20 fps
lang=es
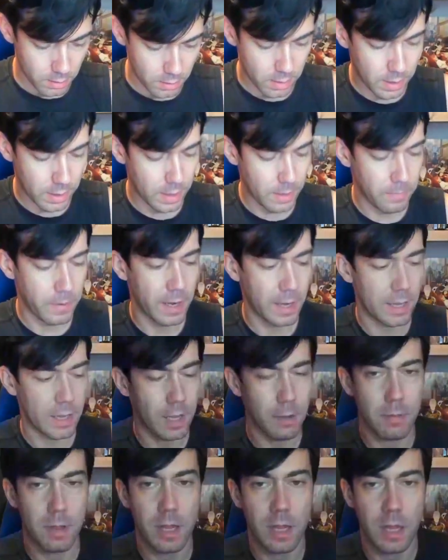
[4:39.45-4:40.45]

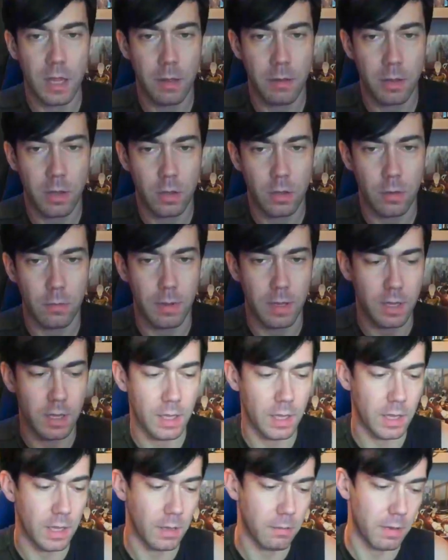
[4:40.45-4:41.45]
Aparentemente se ve todo
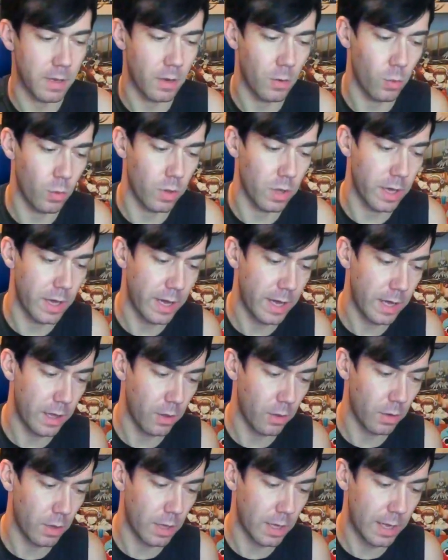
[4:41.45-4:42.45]
bastante bien
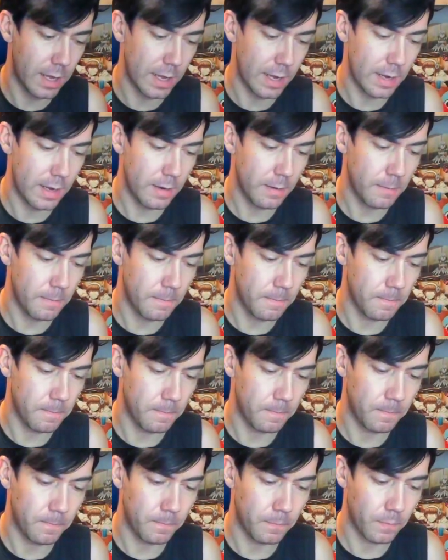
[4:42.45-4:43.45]
cuidado y tal.
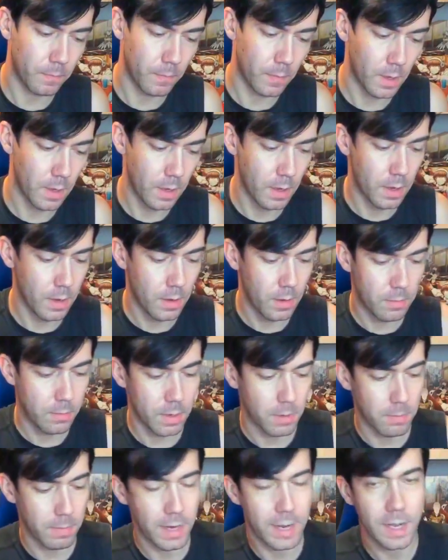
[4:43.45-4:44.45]

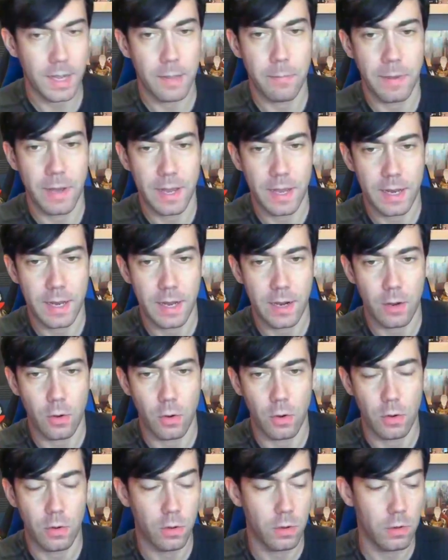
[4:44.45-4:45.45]
Primera aquí página
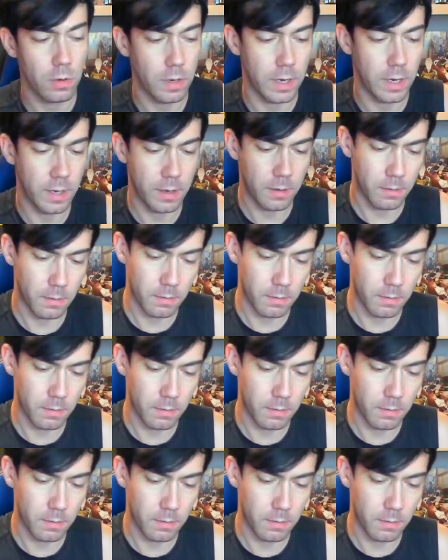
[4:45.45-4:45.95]
color, ¿eh?